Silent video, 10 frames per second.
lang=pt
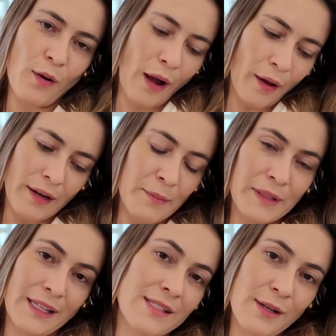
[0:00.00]
a, a
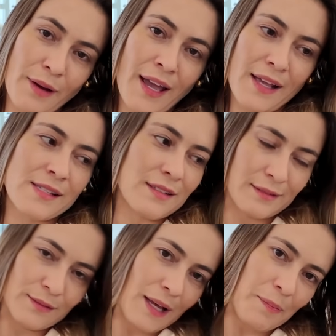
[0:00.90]
limitação é essa,
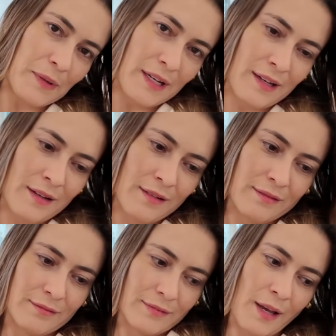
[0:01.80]
não dá pra
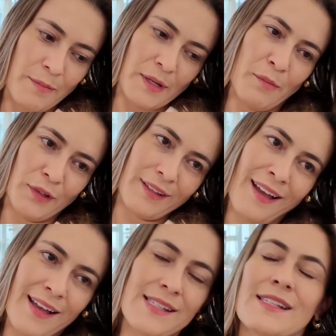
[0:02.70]
Mexer. abrir muita
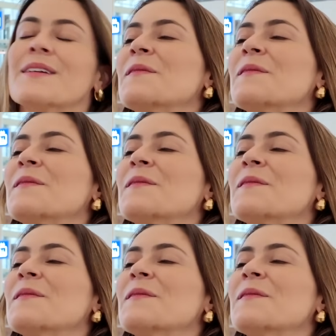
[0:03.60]
asa.